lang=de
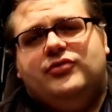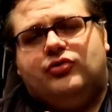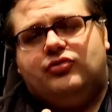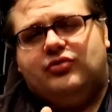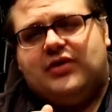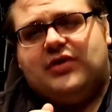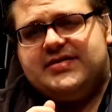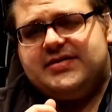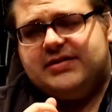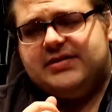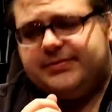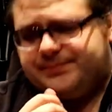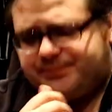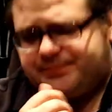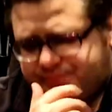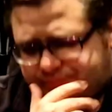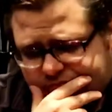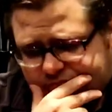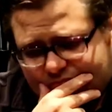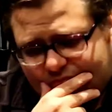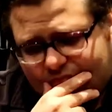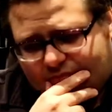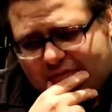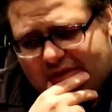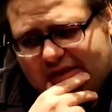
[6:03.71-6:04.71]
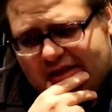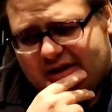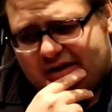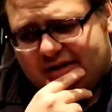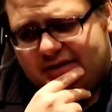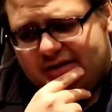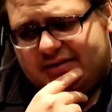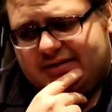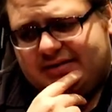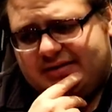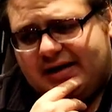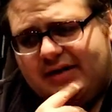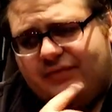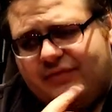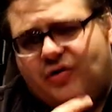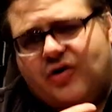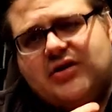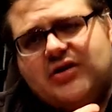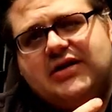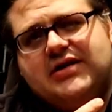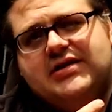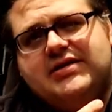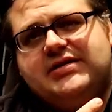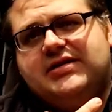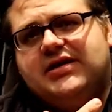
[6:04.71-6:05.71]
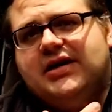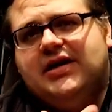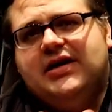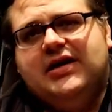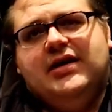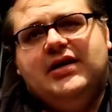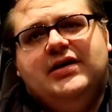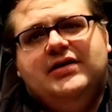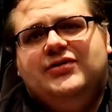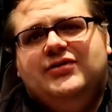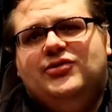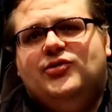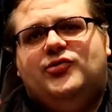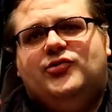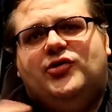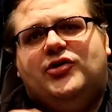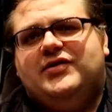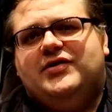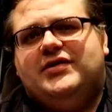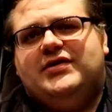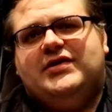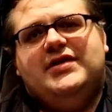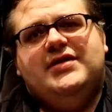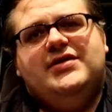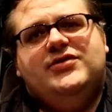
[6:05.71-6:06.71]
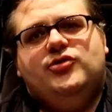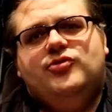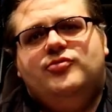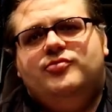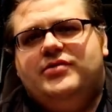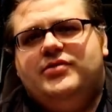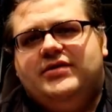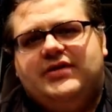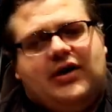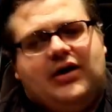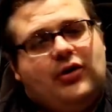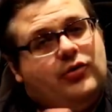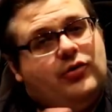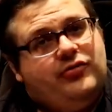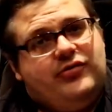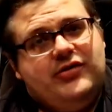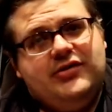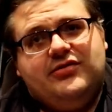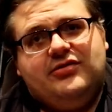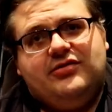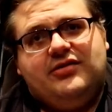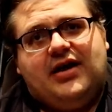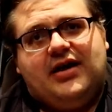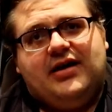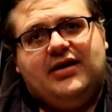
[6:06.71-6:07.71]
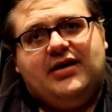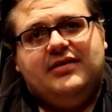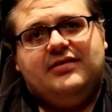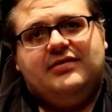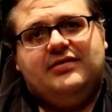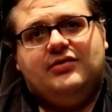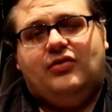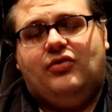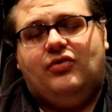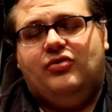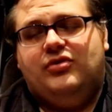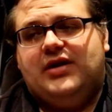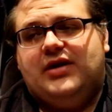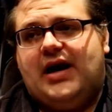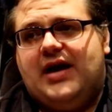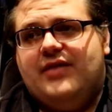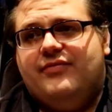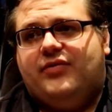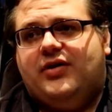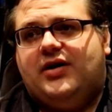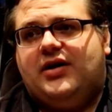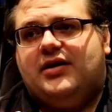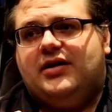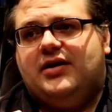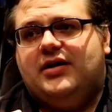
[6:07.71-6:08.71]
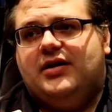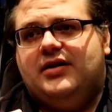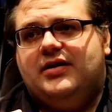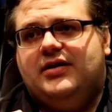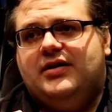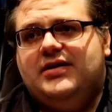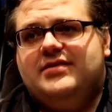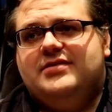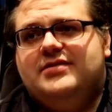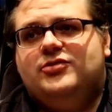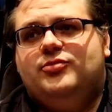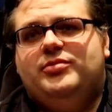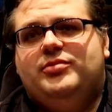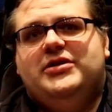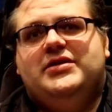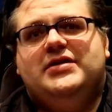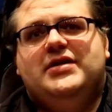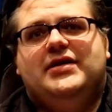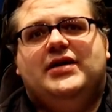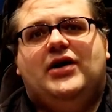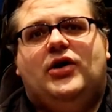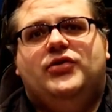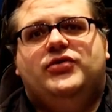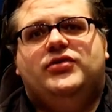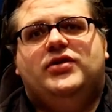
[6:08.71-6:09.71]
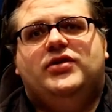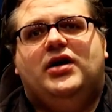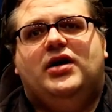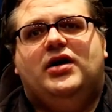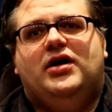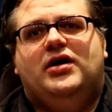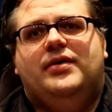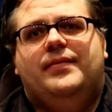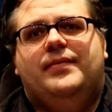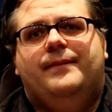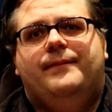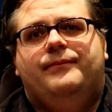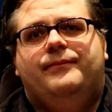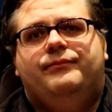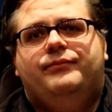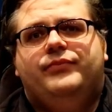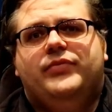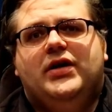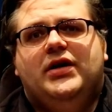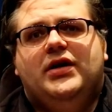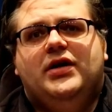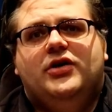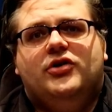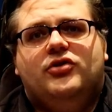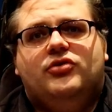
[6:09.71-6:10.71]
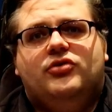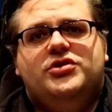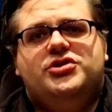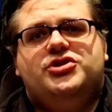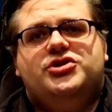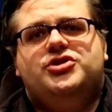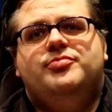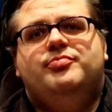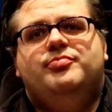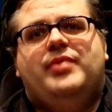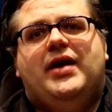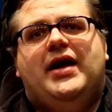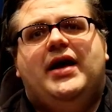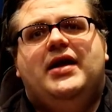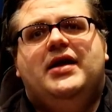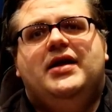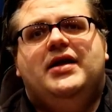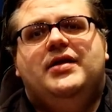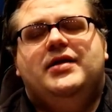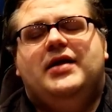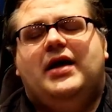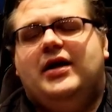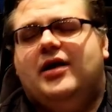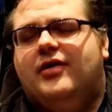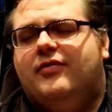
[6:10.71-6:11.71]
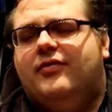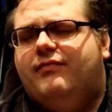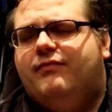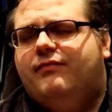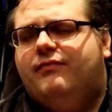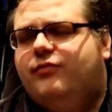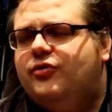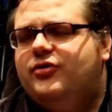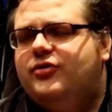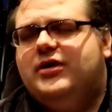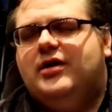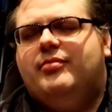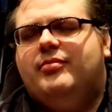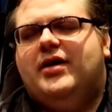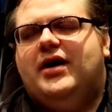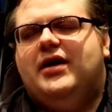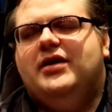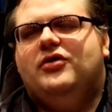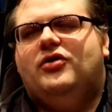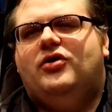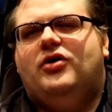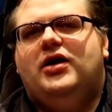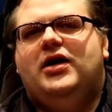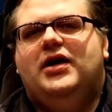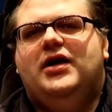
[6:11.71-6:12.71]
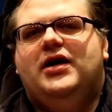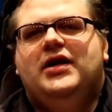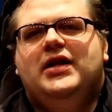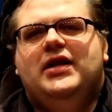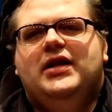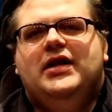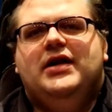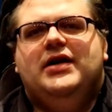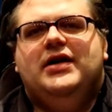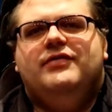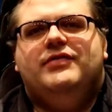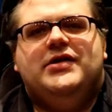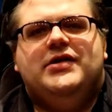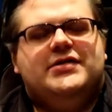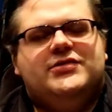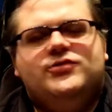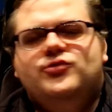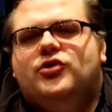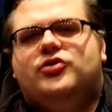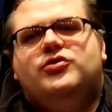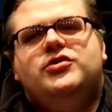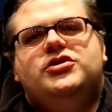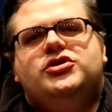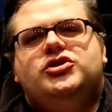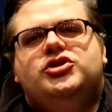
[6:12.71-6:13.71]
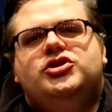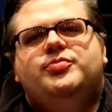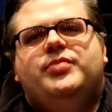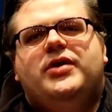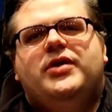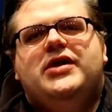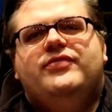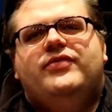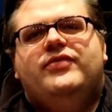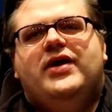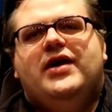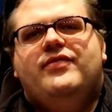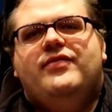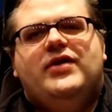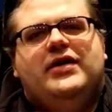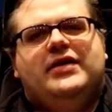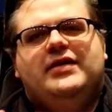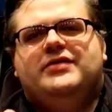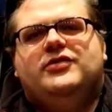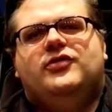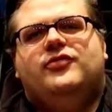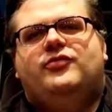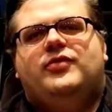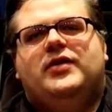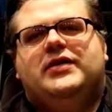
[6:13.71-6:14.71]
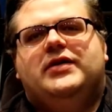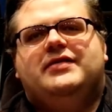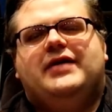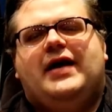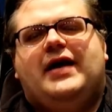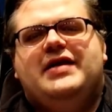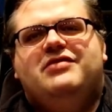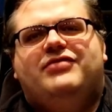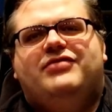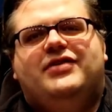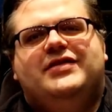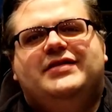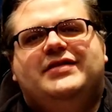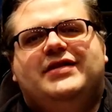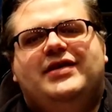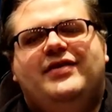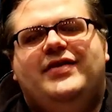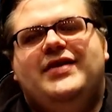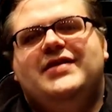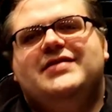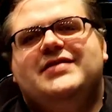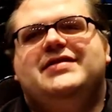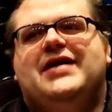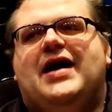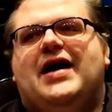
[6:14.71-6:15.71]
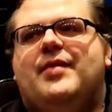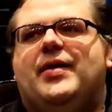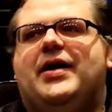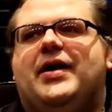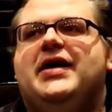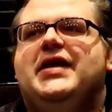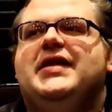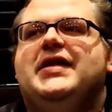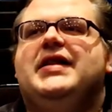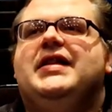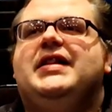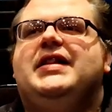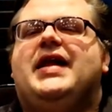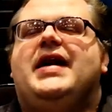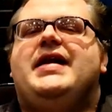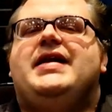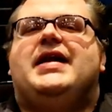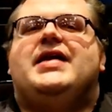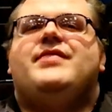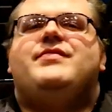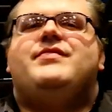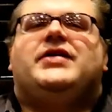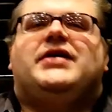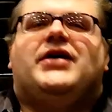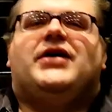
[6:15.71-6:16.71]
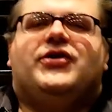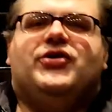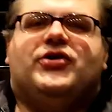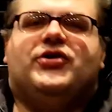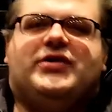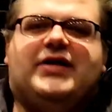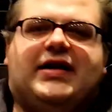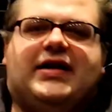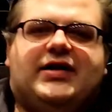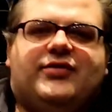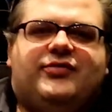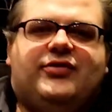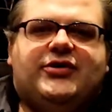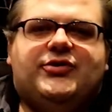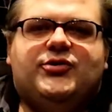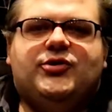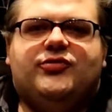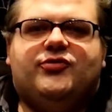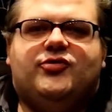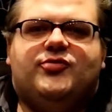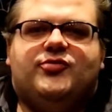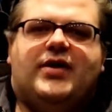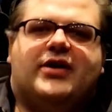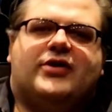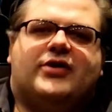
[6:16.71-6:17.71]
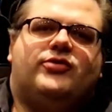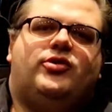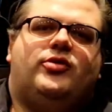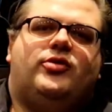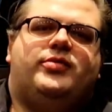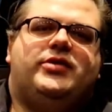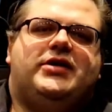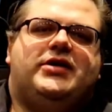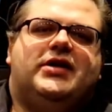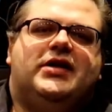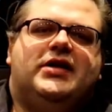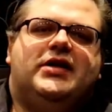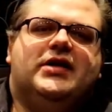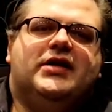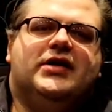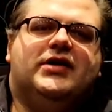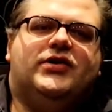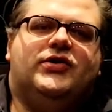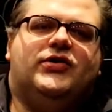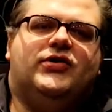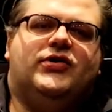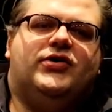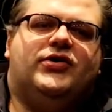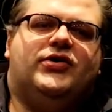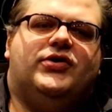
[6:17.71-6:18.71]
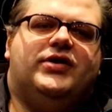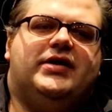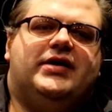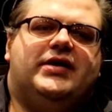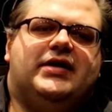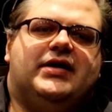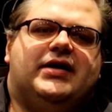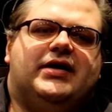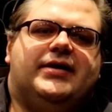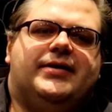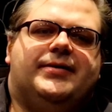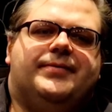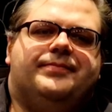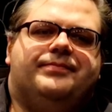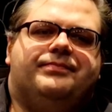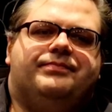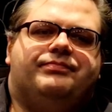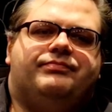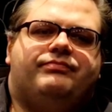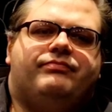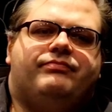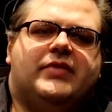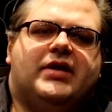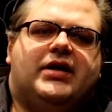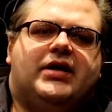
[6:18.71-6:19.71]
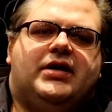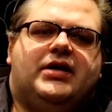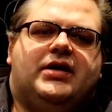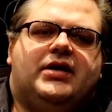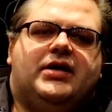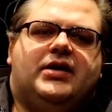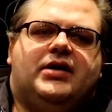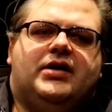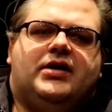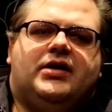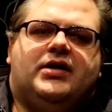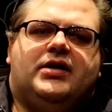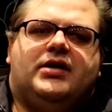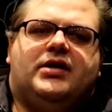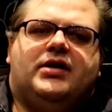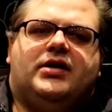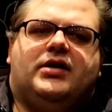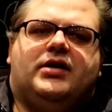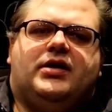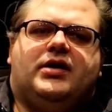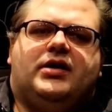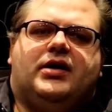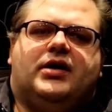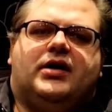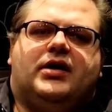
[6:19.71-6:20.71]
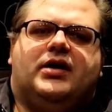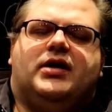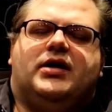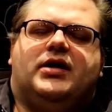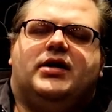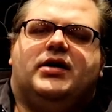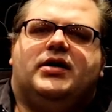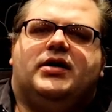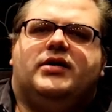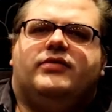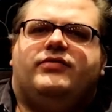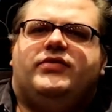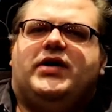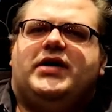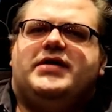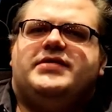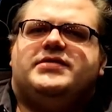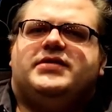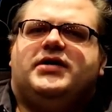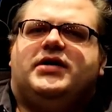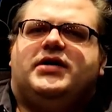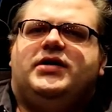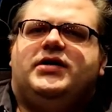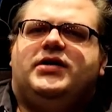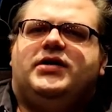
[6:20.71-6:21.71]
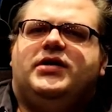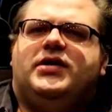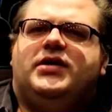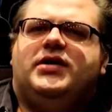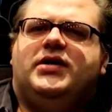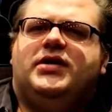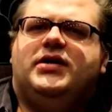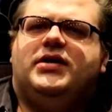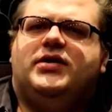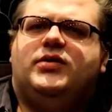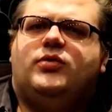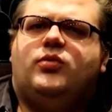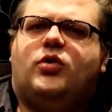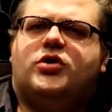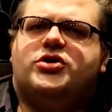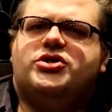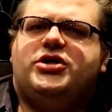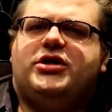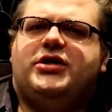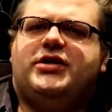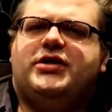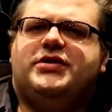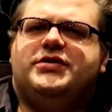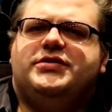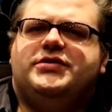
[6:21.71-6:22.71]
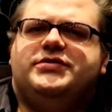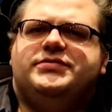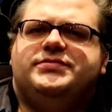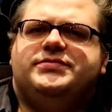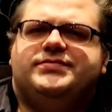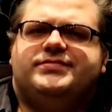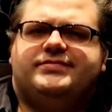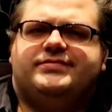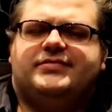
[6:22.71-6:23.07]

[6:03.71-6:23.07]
Russell, äh, der wirklich so vor sich hin dümpelt, auch viel zu lang ist und einfach nichts zu bieten hat, außer ähm, Christian Bale in einer wunderbaren Rolle. Wenn es nur Christian Bale wäre, wäre das auf Platz 1 fast gewesen, aber leider haben wir da auch noch die anderen Figuren von Margot Robbie und ähm, äh, wie heißt er? Washington?